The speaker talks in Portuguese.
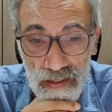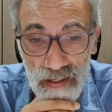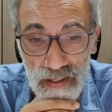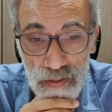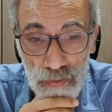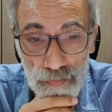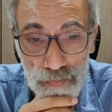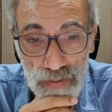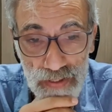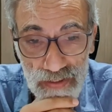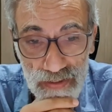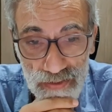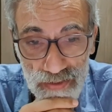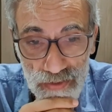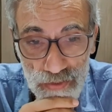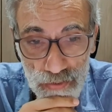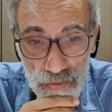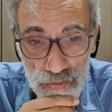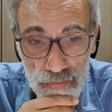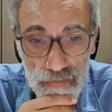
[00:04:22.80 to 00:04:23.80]
Eu
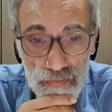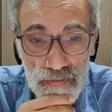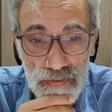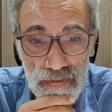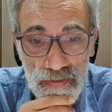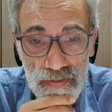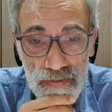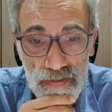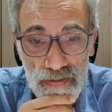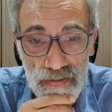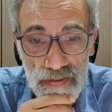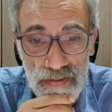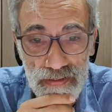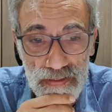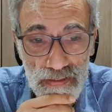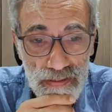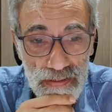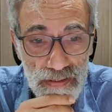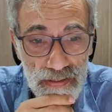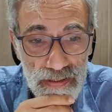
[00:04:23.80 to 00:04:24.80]
penso,
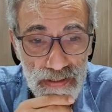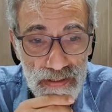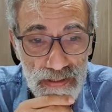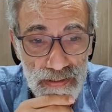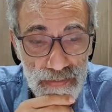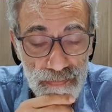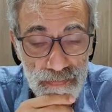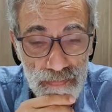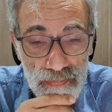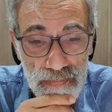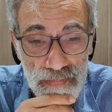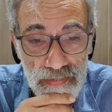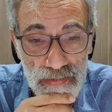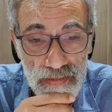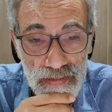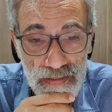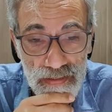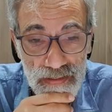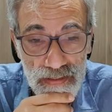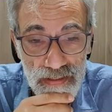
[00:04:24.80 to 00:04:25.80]
eh,
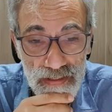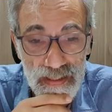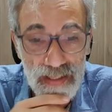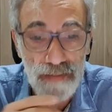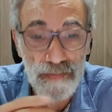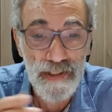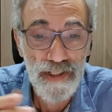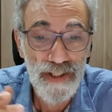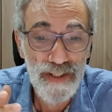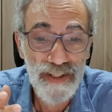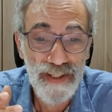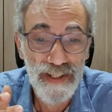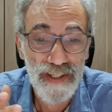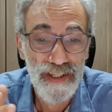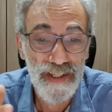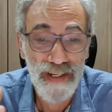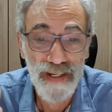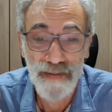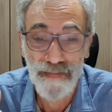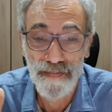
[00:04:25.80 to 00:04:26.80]
na medida em
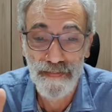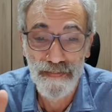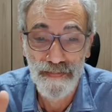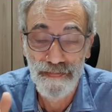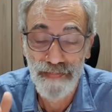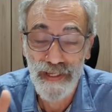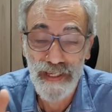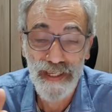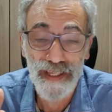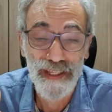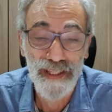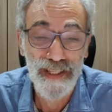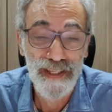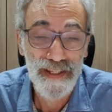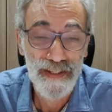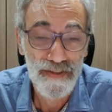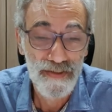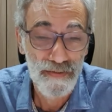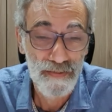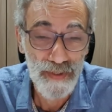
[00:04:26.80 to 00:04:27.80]
que a
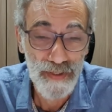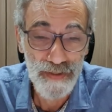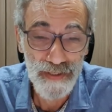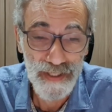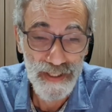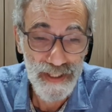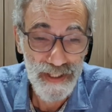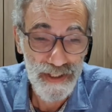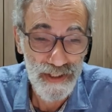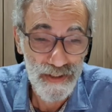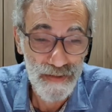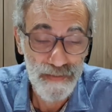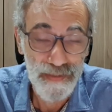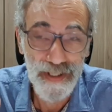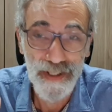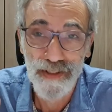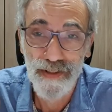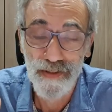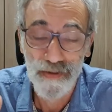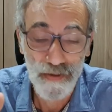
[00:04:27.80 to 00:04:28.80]
pequenez do meu
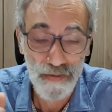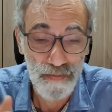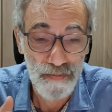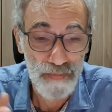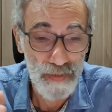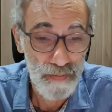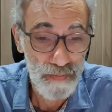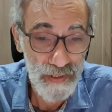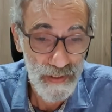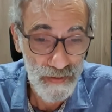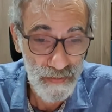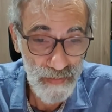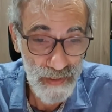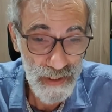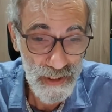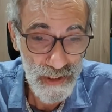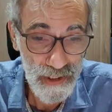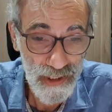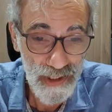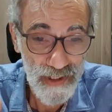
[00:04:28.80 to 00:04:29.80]
entendimento me
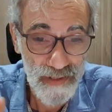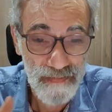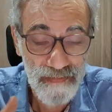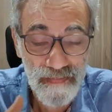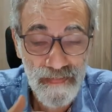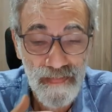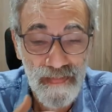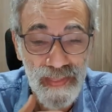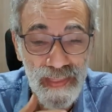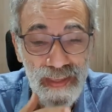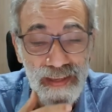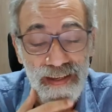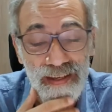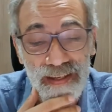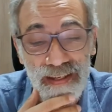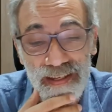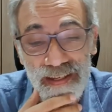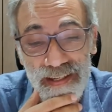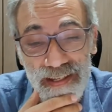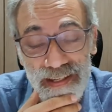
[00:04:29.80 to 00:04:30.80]
permite,
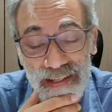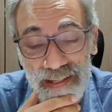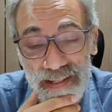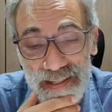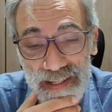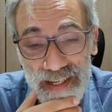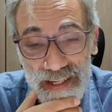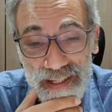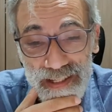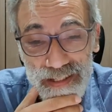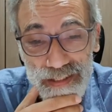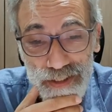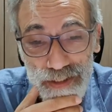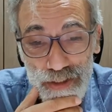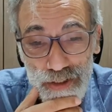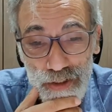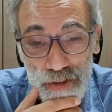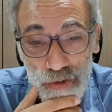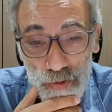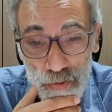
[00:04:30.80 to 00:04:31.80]
que aquele
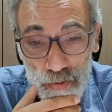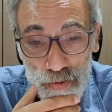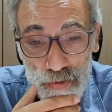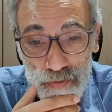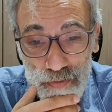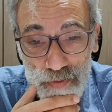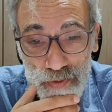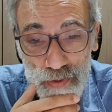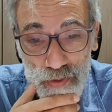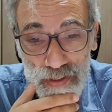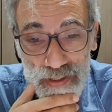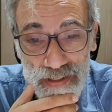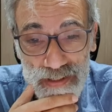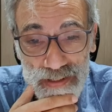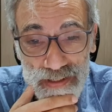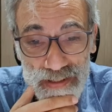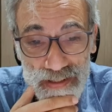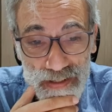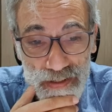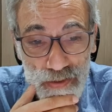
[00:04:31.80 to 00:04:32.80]
dilúvio que
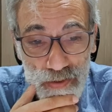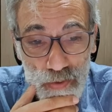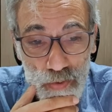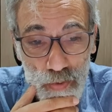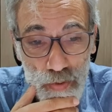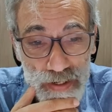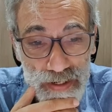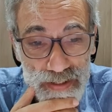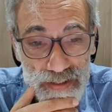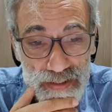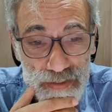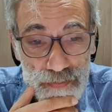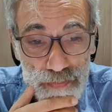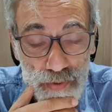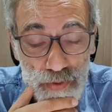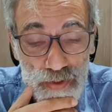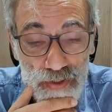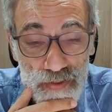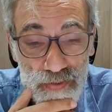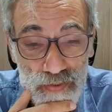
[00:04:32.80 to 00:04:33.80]
então quase
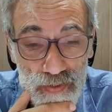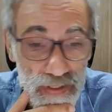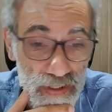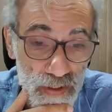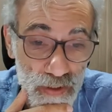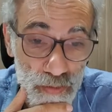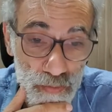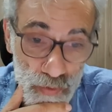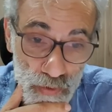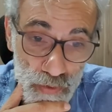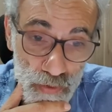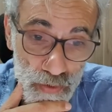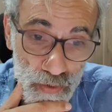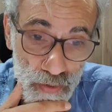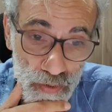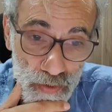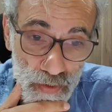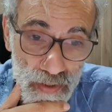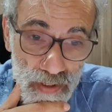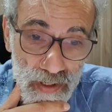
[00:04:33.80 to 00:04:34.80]
pôs fim ao
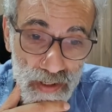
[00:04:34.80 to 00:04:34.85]
mundo